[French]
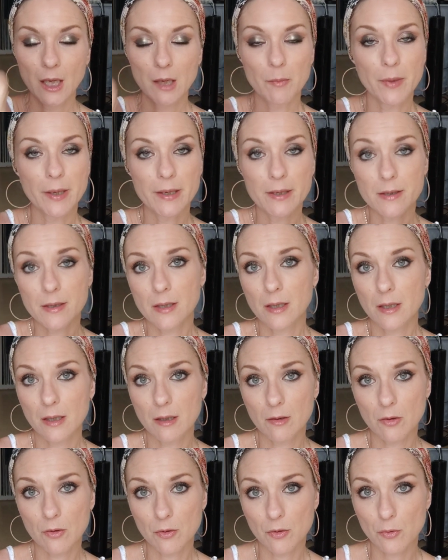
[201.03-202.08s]
mais c'est
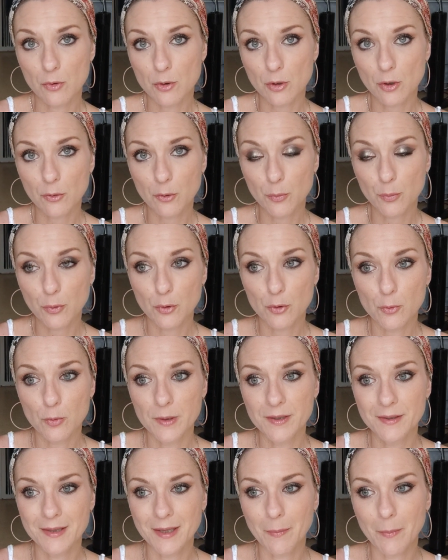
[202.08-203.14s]
euh, le genre de
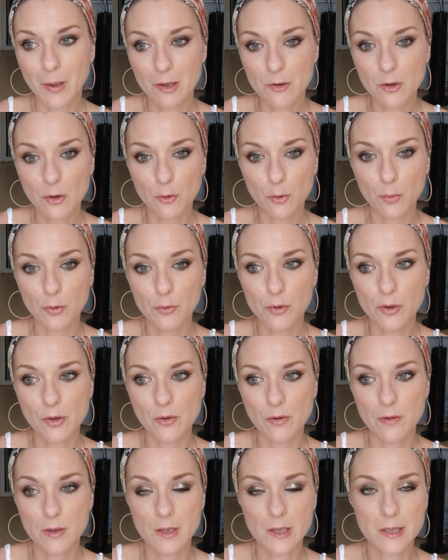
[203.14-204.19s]
produit, c'est pas le genre de produit que
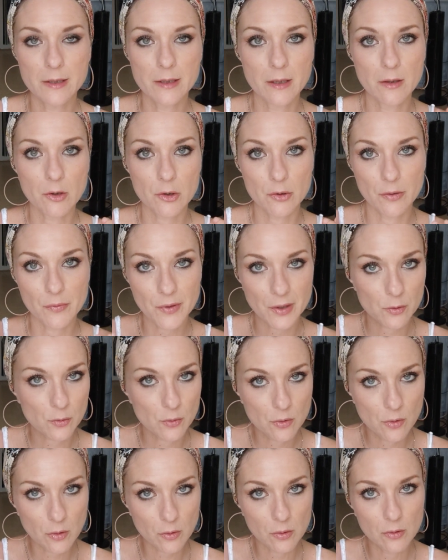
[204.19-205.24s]
je vais utiliser quand je vais faire du
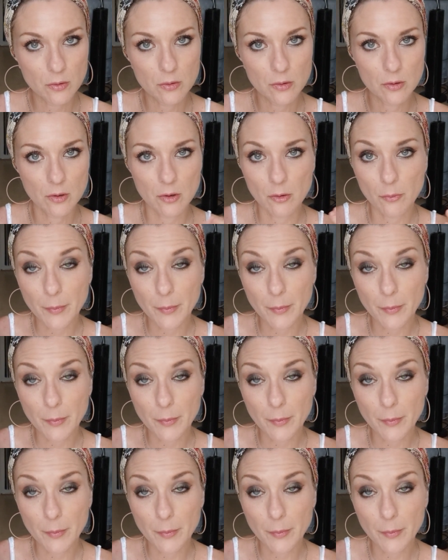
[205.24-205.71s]
gros euh,